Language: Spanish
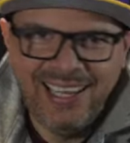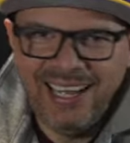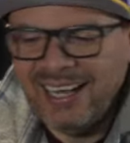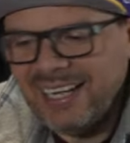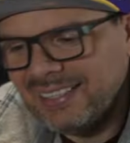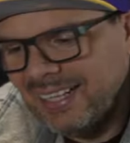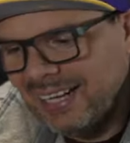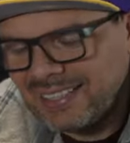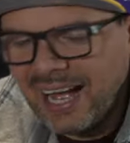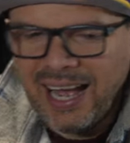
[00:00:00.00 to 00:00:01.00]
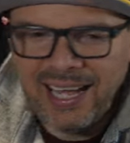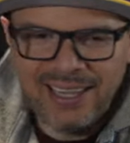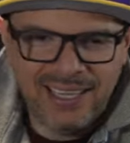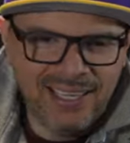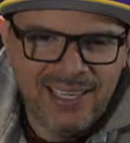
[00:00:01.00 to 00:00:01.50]
ahí anda
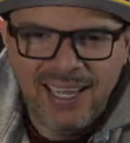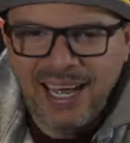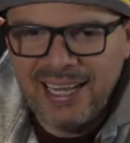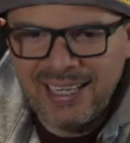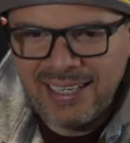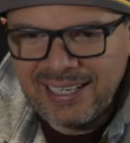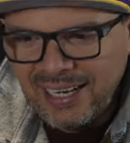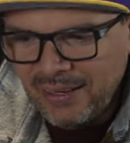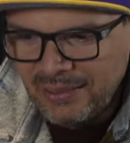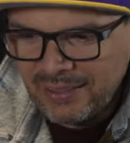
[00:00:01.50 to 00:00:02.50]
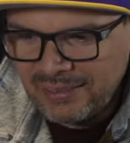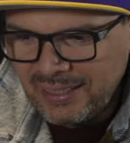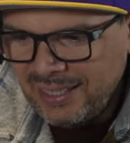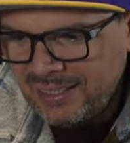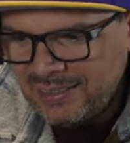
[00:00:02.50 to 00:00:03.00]
Saade, ahí anda Claudio
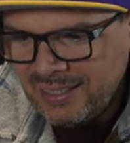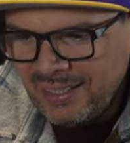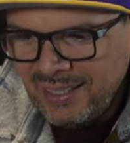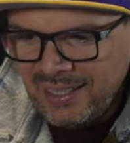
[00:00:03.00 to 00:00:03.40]
Ortiz,